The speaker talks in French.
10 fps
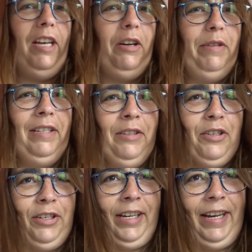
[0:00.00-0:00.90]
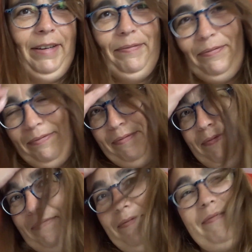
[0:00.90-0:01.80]
en lui disant j'en sais rien.
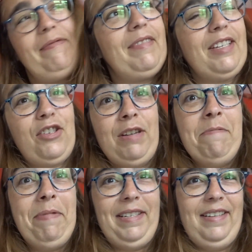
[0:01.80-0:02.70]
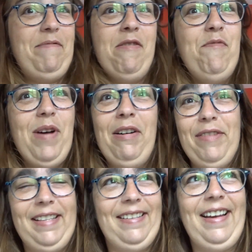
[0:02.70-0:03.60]
Je sais même pas si c'est bien ou pas en fait.